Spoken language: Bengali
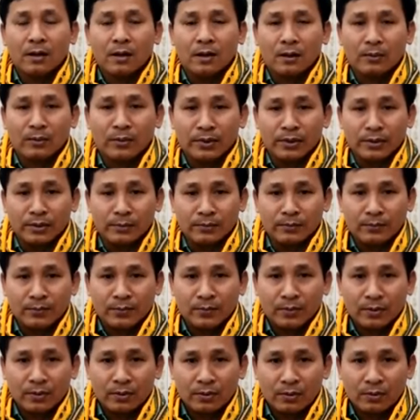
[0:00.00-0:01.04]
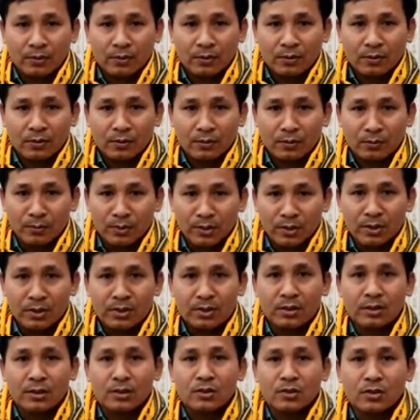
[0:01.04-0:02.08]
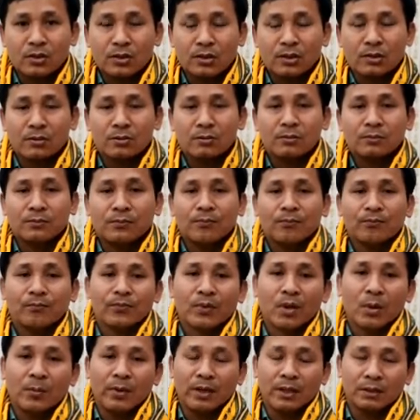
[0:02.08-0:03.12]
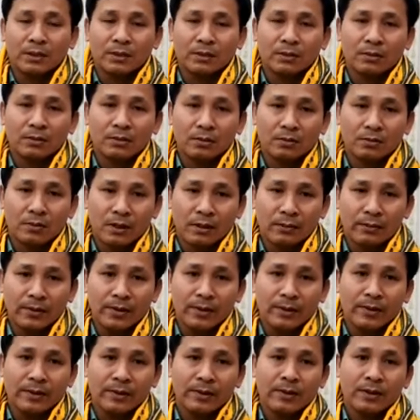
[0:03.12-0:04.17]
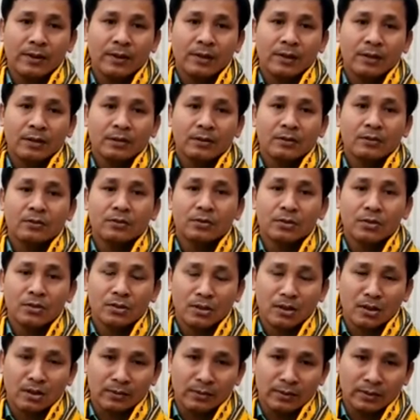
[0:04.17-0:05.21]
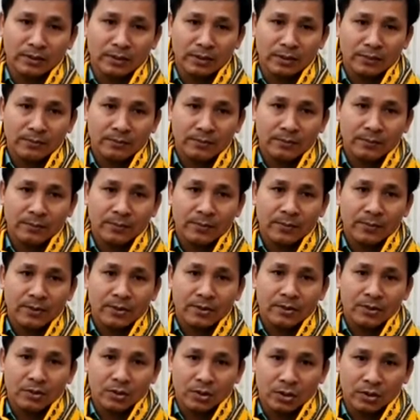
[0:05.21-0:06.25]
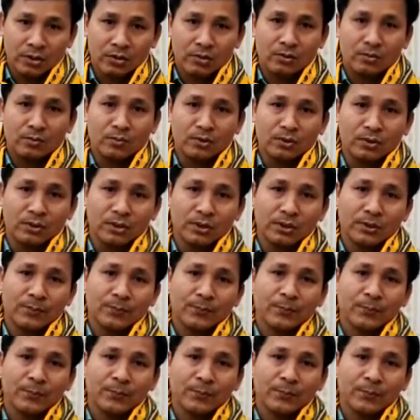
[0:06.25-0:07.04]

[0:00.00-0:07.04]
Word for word: আমি হোম মিনিস্টারের সঙ্গেও ব্যক্তিগতভাবে দুইজন আমাদের স্বরাষ্ট্রমন্ত্রী